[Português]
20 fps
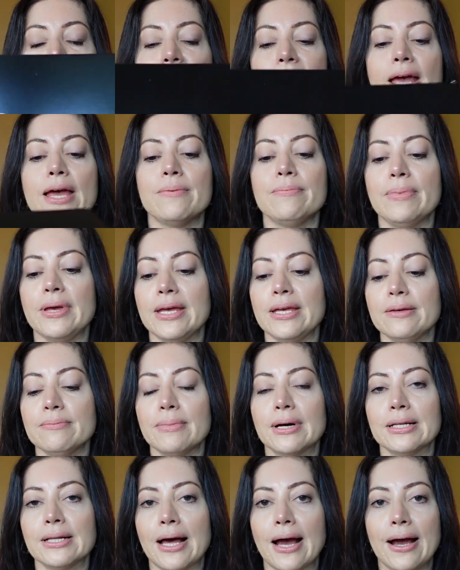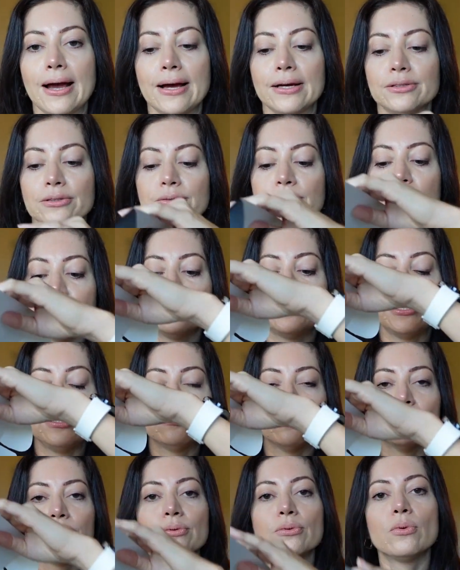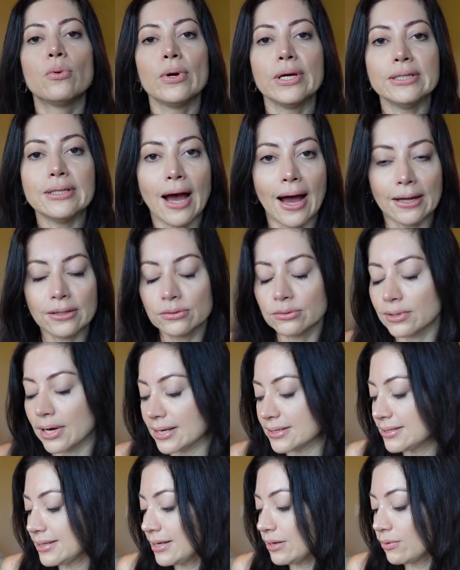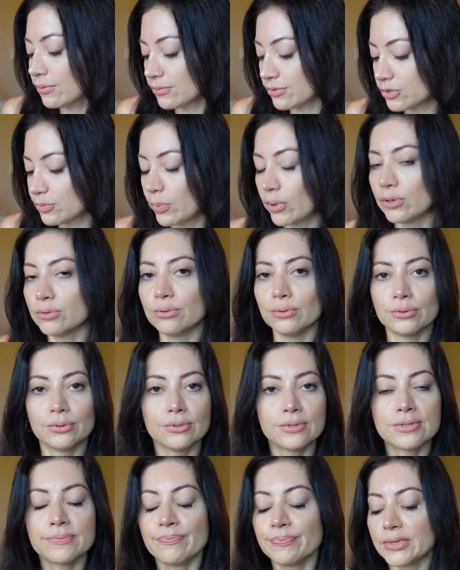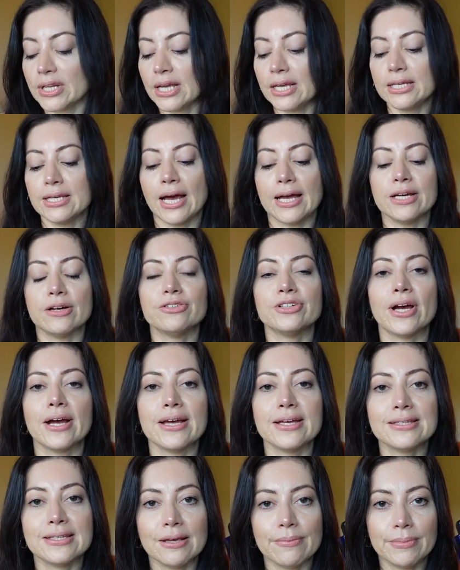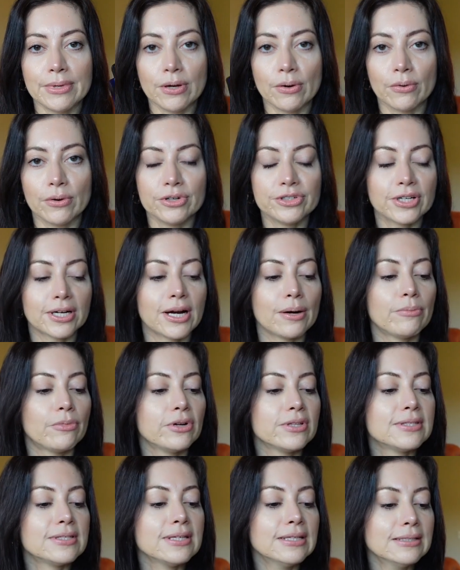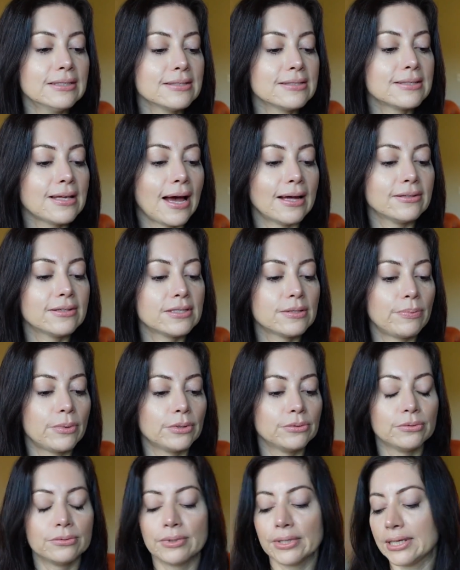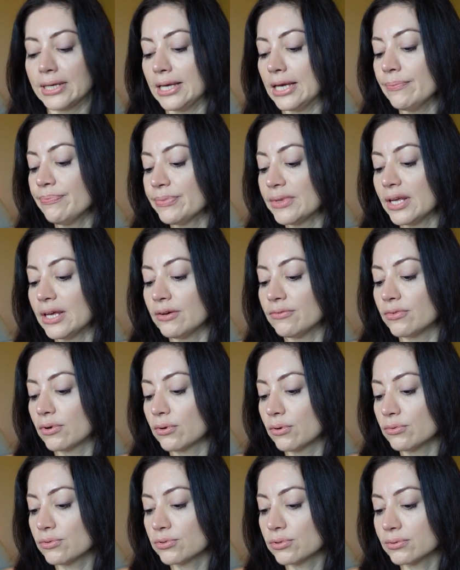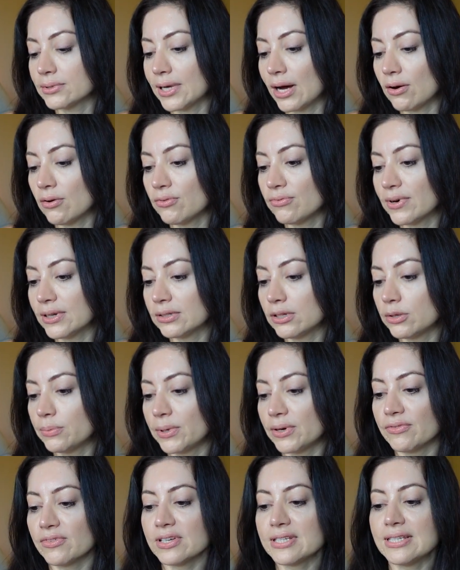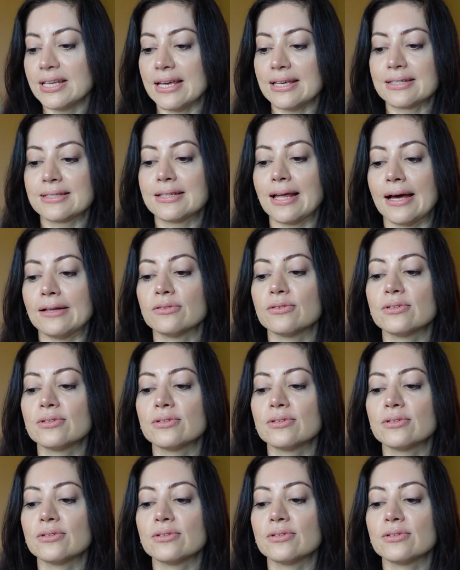é bem embalado, tudo tem todo um cuidado assim com os produtos. E aí eu já recebi hoje, acabou de ser lançado esse produto aqui. Vou consultar o valor para vocês, tá?